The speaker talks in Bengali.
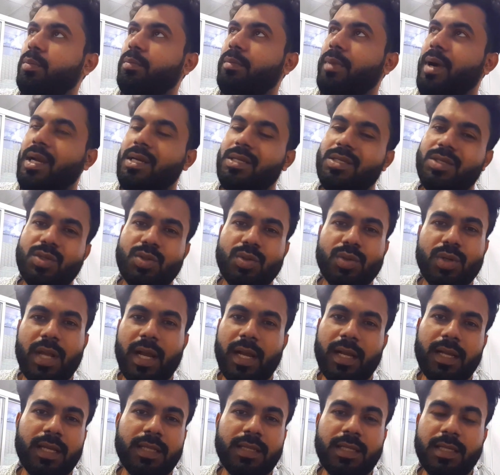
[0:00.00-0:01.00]
মার্চ টু
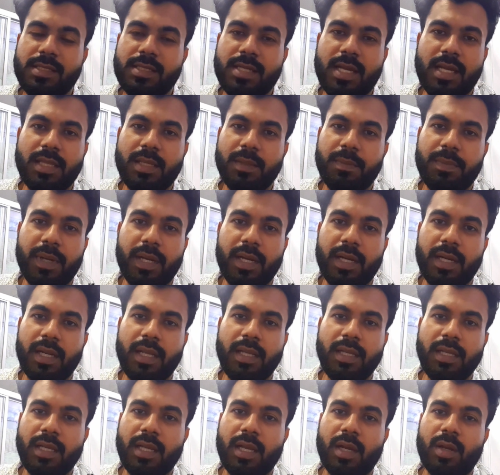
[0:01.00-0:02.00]
ঢাকাতে যাইতে পারে
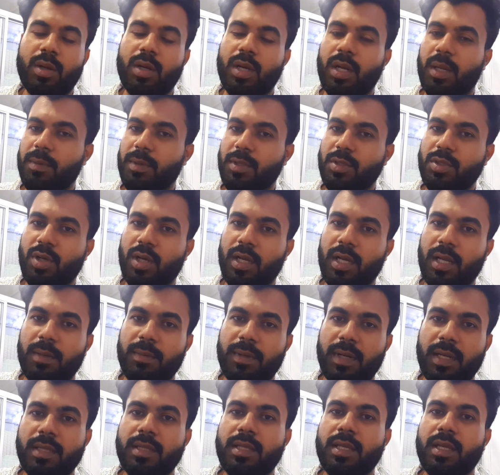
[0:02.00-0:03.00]
নাই কারণ আমার
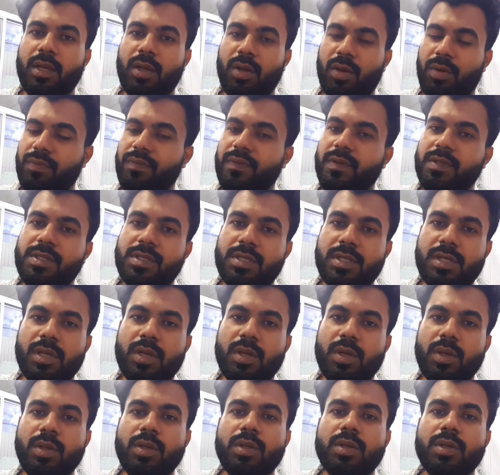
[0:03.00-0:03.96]
সকালবেলা থেকে অফিস ছিল